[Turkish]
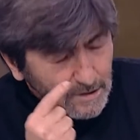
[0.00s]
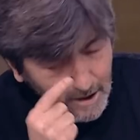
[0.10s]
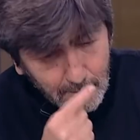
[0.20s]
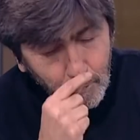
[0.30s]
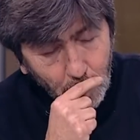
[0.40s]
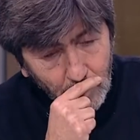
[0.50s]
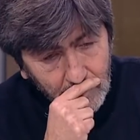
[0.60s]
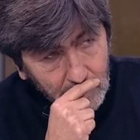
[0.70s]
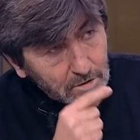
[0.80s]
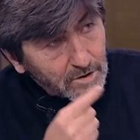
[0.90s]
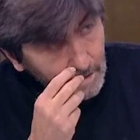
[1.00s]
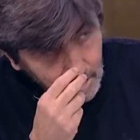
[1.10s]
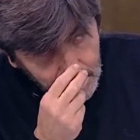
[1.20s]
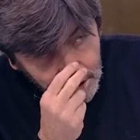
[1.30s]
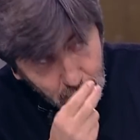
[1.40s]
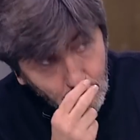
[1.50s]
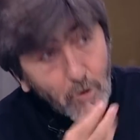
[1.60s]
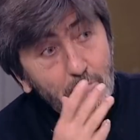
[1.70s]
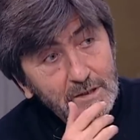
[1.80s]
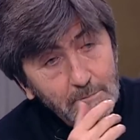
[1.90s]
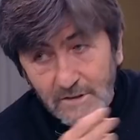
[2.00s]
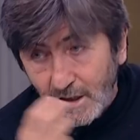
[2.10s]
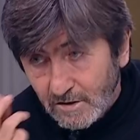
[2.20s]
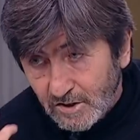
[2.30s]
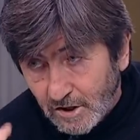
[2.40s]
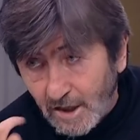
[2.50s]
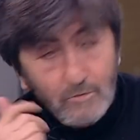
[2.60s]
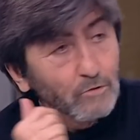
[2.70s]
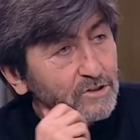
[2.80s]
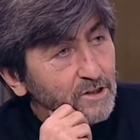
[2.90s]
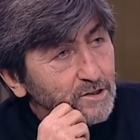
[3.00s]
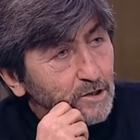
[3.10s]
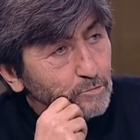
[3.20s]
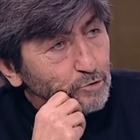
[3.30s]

Yarın bir gün hiç görmedim mi yanlış kart gösterilen